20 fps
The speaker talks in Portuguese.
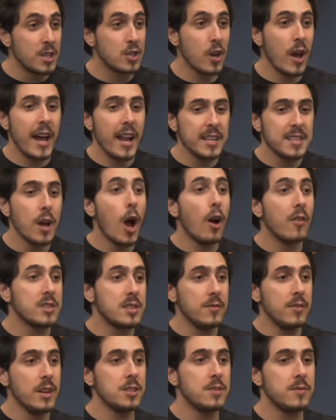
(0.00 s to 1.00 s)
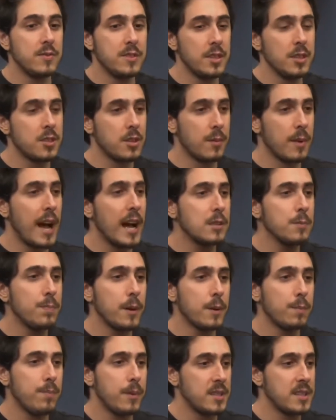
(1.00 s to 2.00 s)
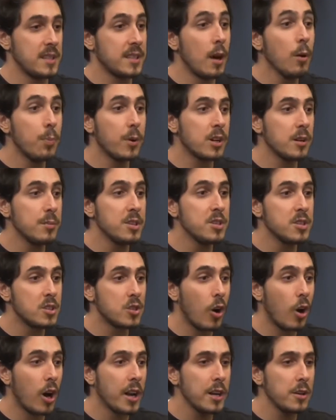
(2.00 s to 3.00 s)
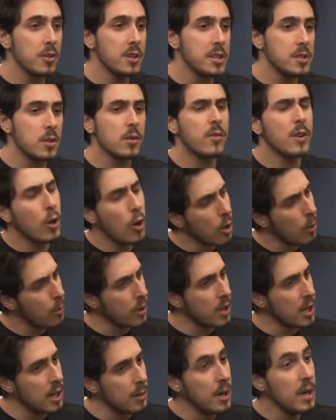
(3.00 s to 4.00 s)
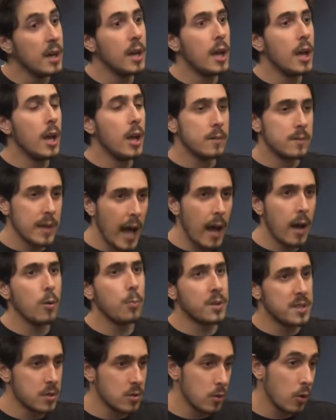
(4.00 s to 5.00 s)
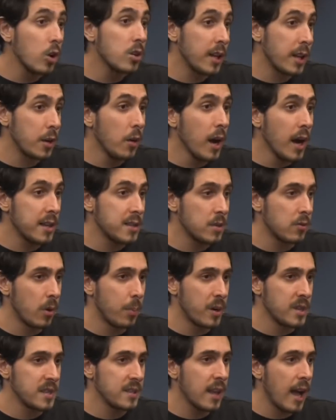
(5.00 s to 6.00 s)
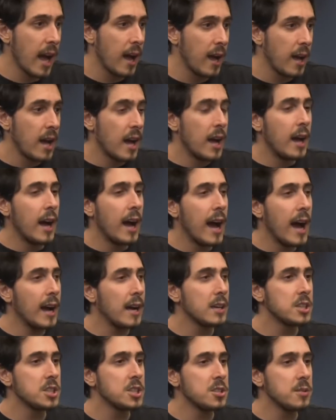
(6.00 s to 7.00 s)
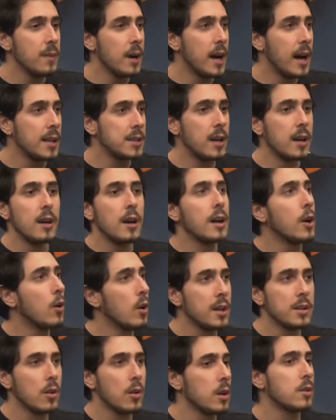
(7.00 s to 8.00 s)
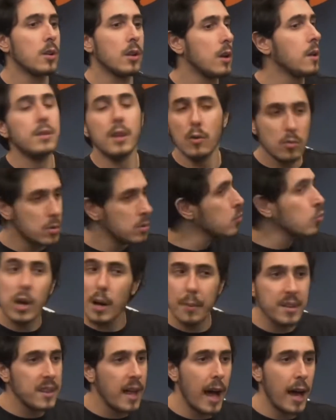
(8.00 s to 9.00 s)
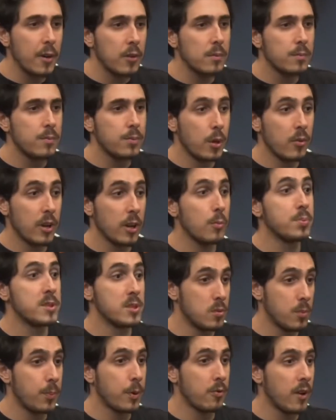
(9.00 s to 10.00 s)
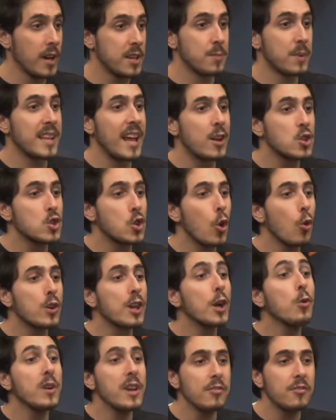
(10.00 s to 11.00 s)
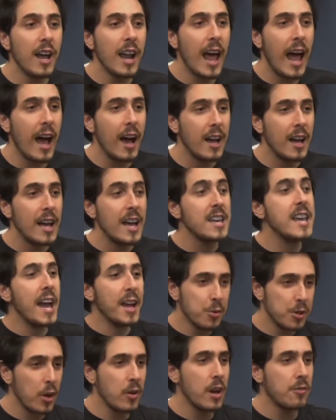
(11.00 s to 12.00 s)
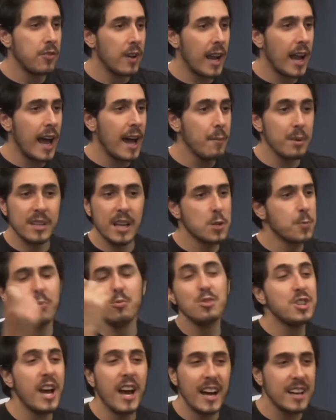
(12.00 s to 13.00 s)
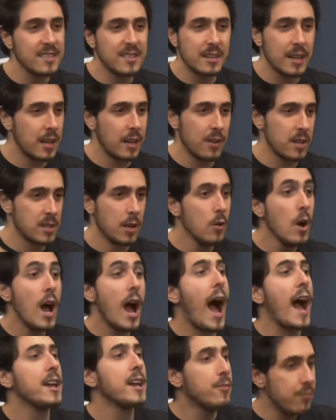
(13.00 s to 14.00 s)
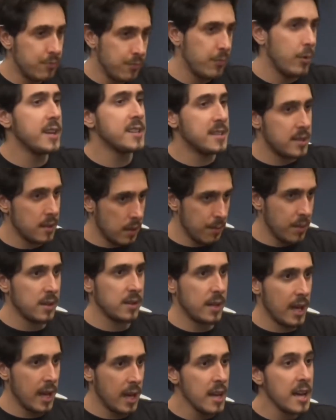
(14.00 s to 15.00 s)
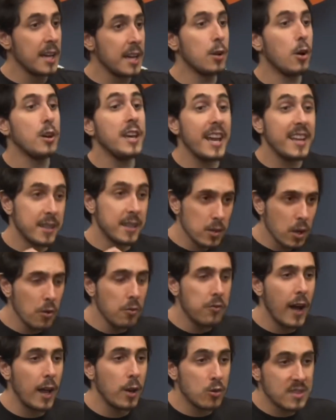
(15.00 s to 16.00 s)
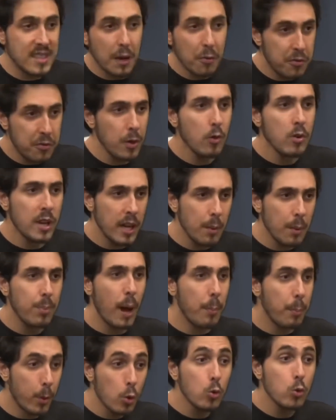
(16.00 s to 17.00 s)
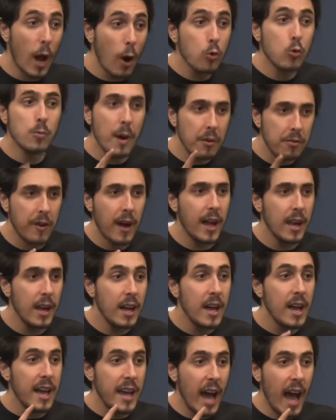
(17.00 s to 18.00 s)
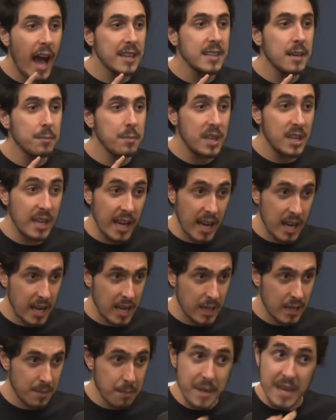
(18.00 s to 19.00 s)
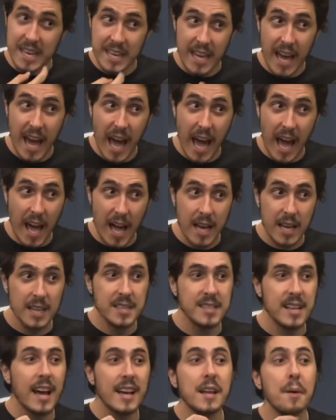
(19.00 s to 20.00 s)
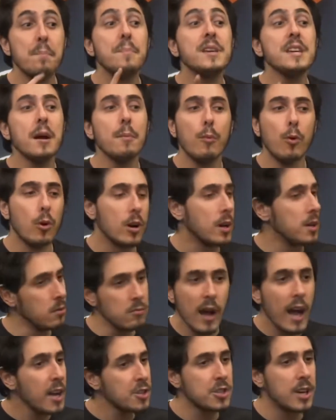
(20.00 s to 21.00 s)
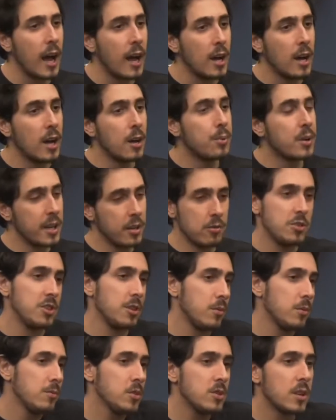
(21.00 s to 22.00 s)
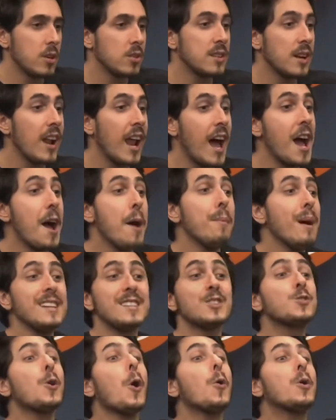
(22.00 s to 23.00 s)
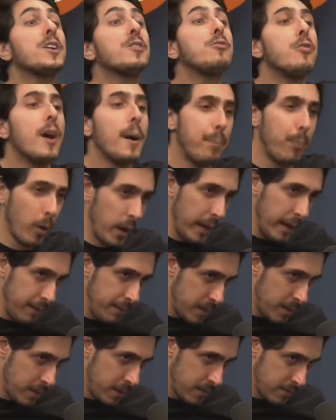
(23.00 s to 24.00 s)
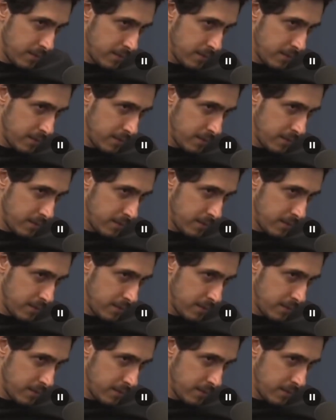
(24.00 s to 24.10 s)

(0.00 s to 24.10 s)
Só era assim, ó, você vai ser chamado para apresentar um programa de história no History. Eu falei, qual que é o programa? Tá, eu preciso do roteiro antes, eu vou apresentar. Ah, a gente manda. Enrolando, enrolando, enrolando. Não, nunca mandaram. Porque eu falei, eu preciso provar isso. Mandaram só o que eu ia falar. E aí, no que eu ia falar, mandaram tipo um dia antes da gravação. Aí, hum, mandei. E aí, tanto que eu falo, eu desafio alguém a, a procurar alguma fala errada minha. Minha. Que saia da minha boca. Não vai achar. Porque não tinha nenhum ilustrador tava lá. Mas qual que foi a polêmica?